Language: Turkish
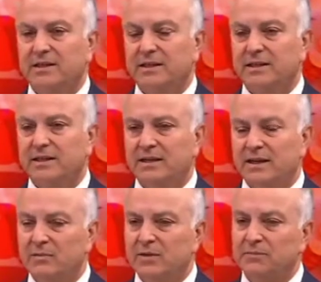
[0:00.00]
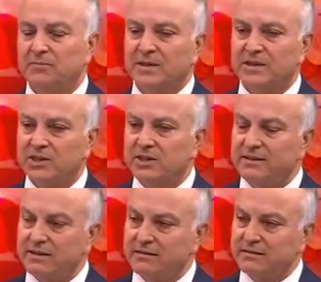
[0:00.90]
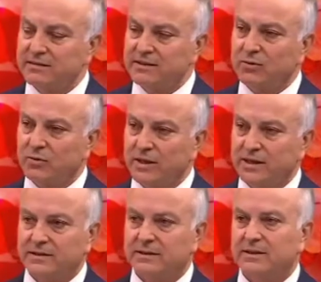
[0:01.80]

E, ama cilt altında olan,